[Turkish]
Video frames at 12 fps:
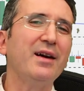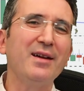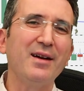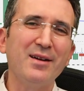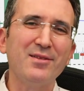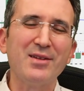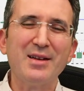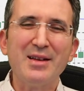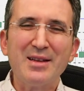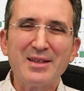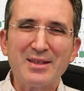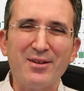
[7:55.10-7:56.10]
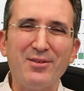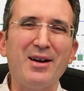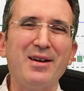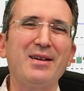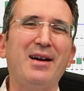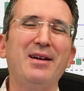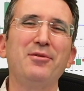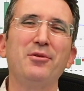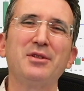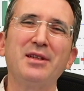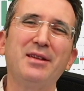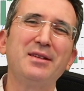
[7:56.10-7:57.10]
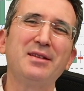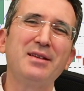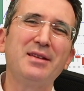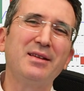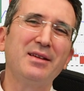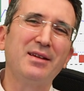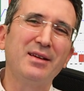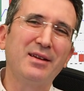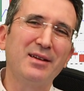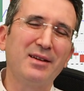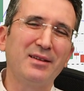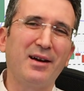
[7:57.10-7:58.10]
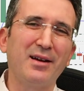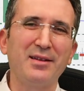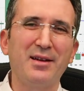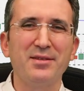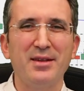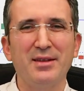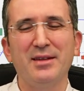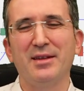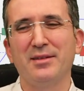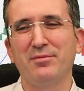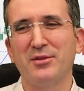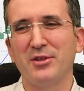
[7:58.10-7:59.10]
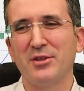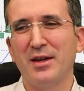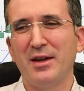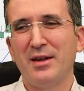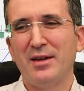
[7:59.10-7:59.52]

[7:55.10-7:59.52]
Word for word: Yani ama sabah yani o 8'de 7.40'lardan 7.70